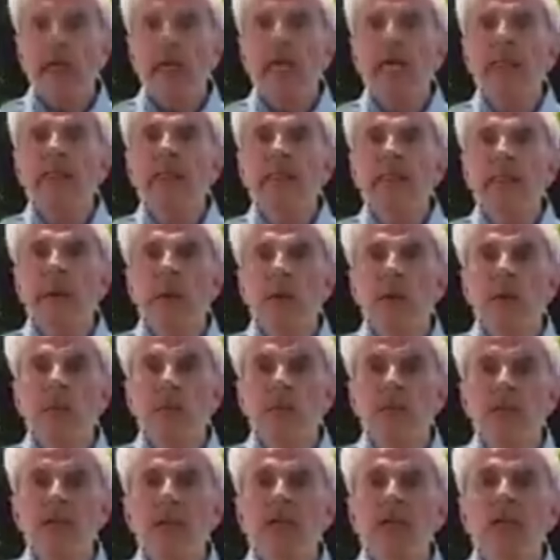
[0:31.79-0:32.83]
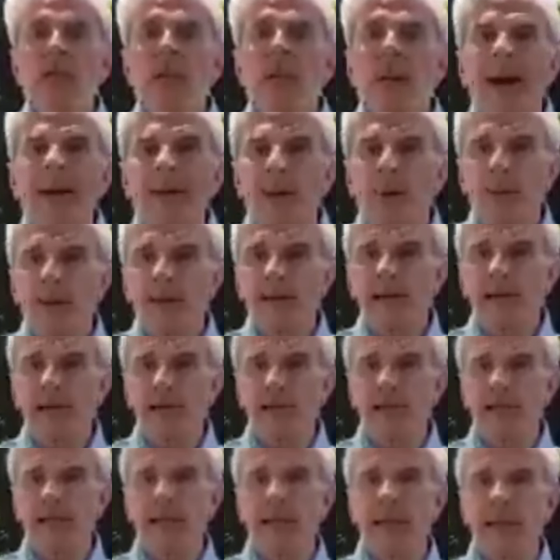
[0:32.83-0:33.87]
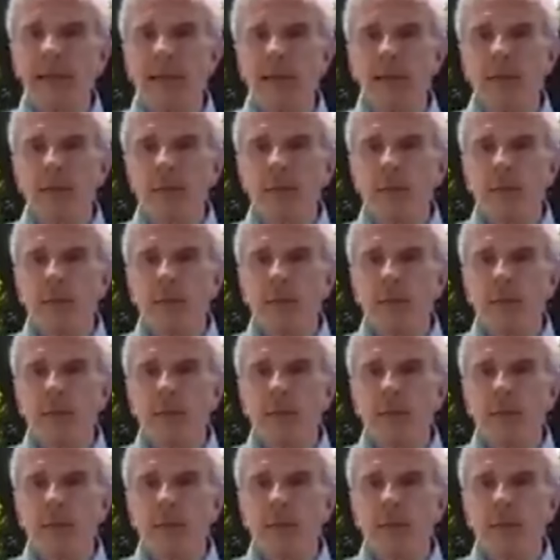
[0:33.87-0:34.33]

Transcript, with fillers: Es un proyecto malo para el chileno,